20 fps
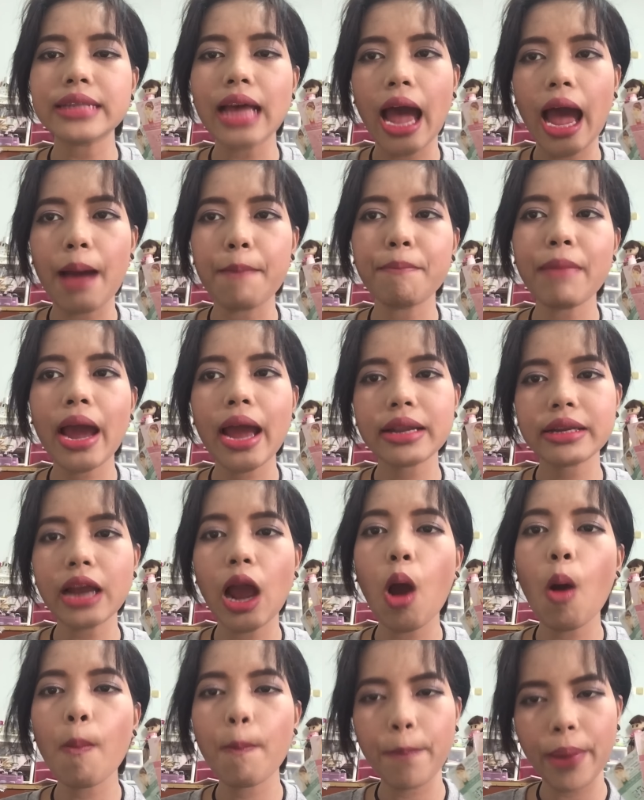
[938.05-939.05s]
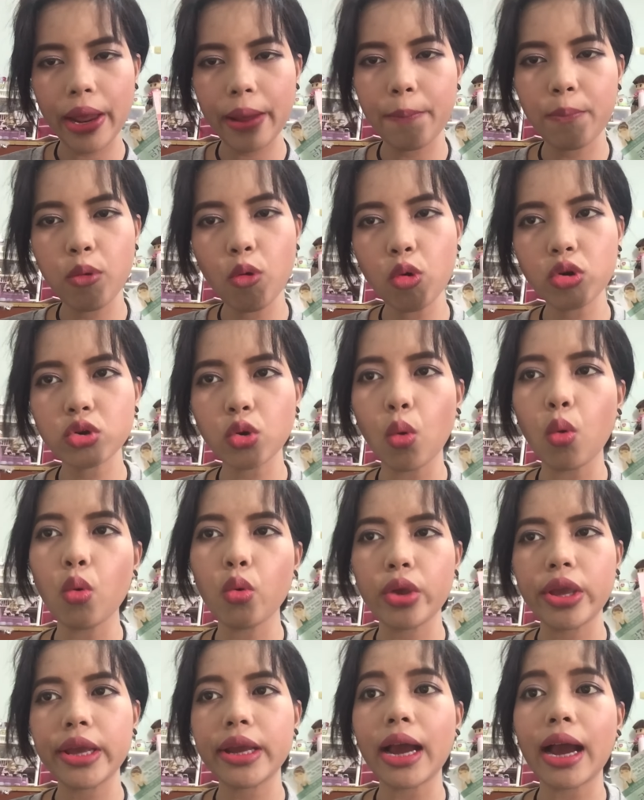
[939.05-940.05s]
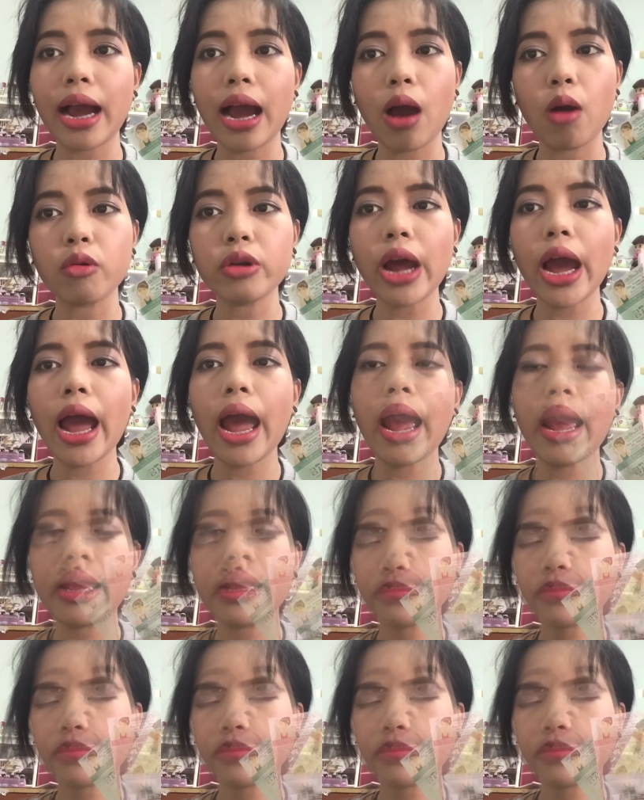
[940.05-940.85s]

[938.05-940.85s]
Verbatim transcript: สามารถเข้าไปพูดคุยกับเขาได้